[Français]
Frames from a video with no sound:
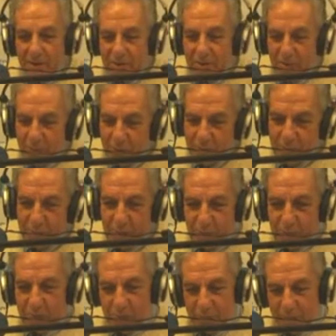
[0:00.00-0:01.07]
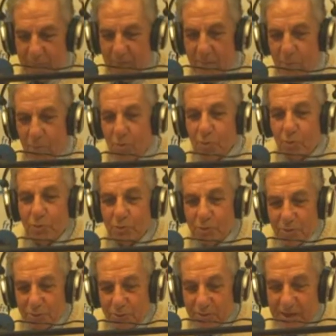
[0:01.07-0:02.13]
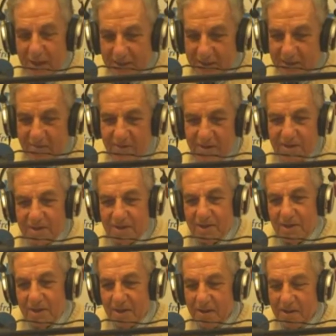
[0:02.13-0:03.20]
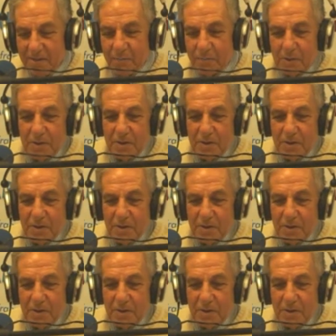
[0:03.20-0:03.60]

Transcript: père euh, avait beaucoup d'activités.